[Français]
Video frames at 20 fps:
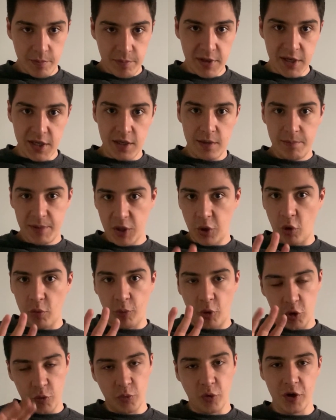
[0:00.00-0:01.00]
Pas, de
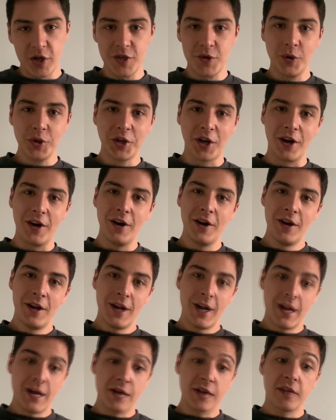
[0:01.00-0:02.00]
reproche pour les autres. Hein.
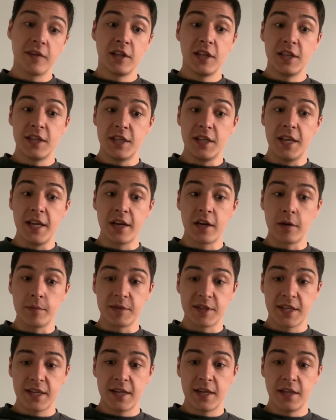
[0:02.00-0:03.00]
Si vous avez des idées comme
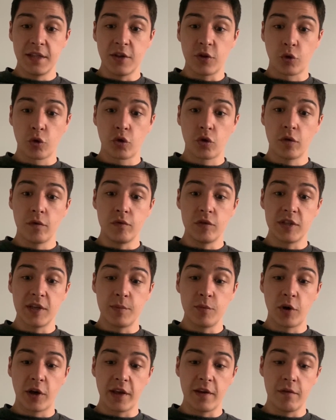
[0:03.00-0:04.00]
ça, des choses que vous
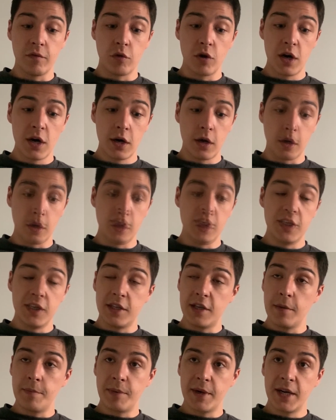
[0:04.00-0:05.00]
aimeriez voir,
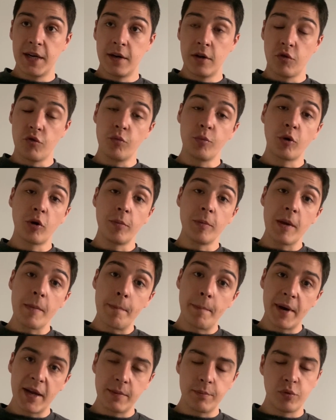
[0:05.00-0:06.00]
n'hésitez pas, je vous promets
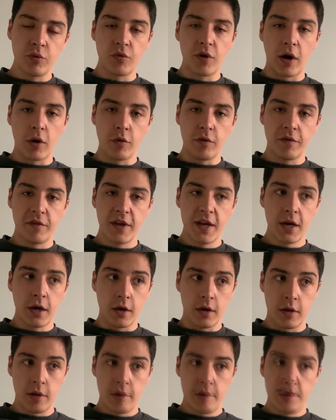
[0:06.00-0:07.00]
pas de pouvoir le
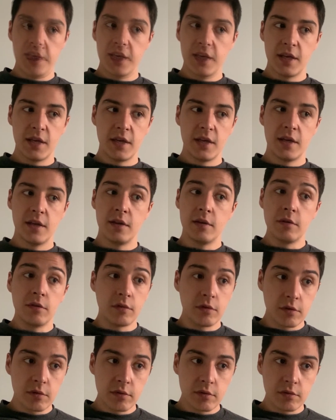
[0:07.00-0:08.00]
faire, mais euh,
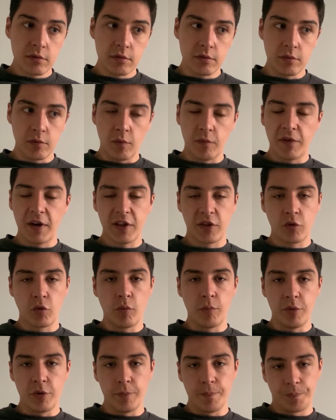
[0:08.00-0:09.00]
on fera ce
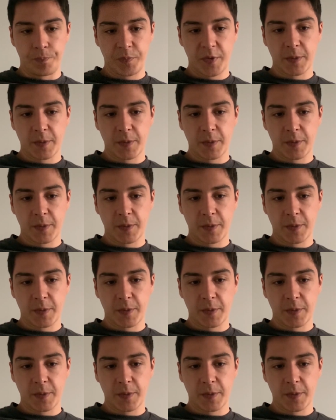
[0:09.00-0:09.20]
qu'on peut.